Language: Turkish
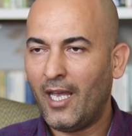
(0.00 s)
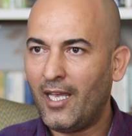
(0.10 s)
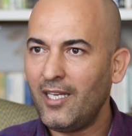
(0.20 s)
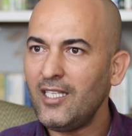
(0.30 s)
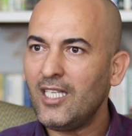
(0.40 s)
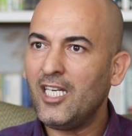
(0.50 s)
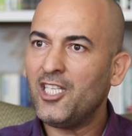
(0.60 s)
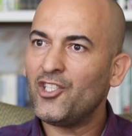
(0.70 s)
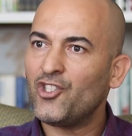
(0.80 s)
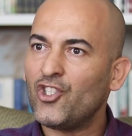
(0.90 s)
En
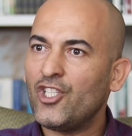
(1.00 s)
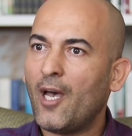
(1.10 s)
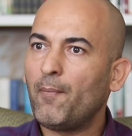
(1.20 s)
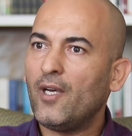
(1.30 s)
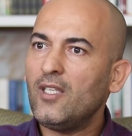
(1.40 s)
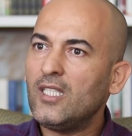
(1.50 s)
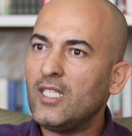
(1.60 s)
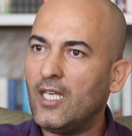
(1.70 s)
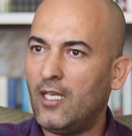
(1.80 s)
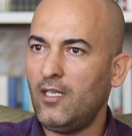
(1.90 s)
ilginci yapan
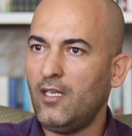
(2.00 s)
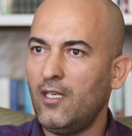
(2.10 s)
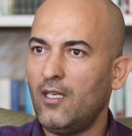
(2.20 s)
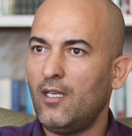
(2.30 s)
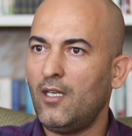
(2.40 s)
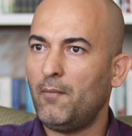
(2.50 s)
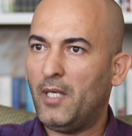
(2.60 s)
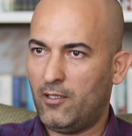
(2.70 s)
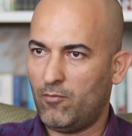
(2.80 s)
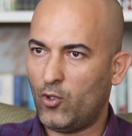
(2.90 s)
yeri
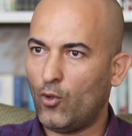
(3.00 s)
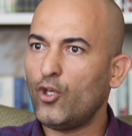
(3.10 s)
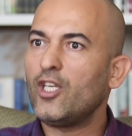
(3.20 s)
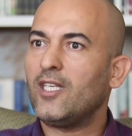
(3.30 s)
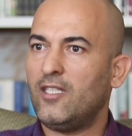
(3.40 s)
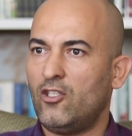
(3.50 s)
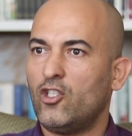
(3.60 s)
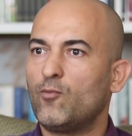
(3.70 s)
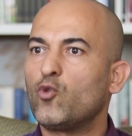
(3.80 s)
ben şimdi oraya gireceğim